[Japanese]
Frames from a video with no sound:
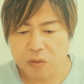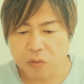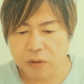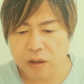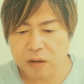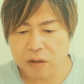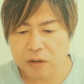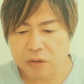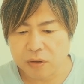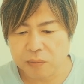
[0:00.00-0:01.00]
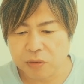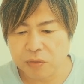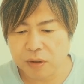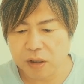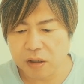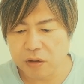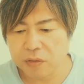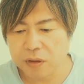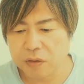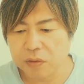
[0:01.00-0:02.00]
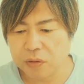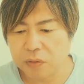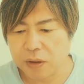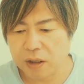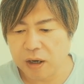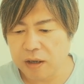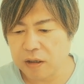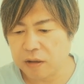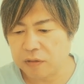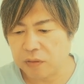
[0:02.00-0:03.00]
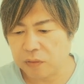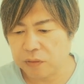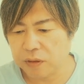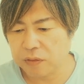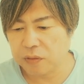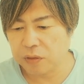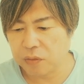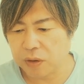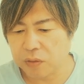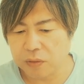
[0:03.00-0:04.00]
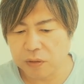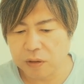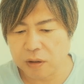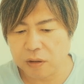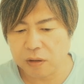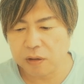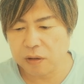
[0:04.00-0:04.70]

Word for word: この件に関しては僕はあえて触れることは、あえてですよ、触れることは今回